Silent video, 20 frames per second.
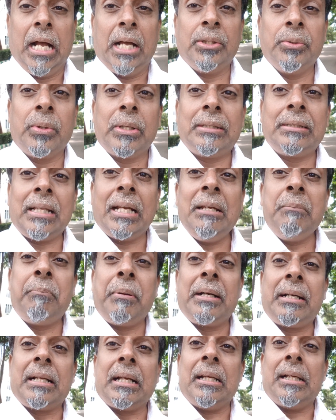அது ஒரு
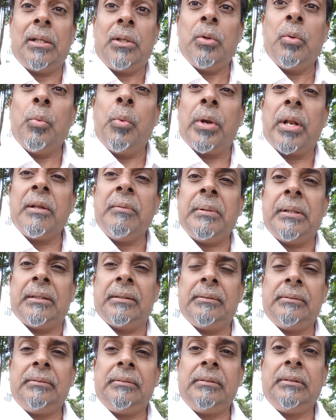தனிப்பட்ட உறவு
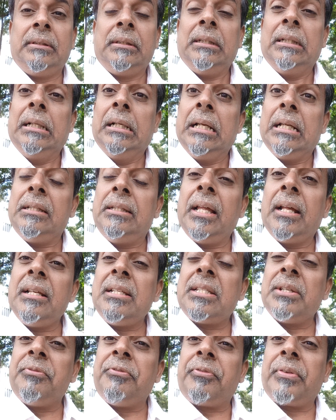தெர்
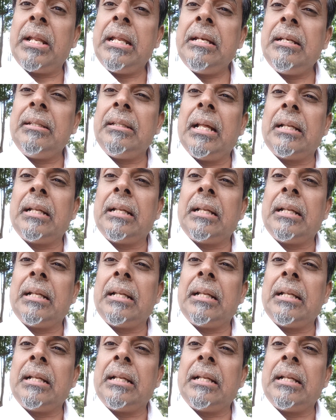இஸ் அ ஃப்ரெண்ட்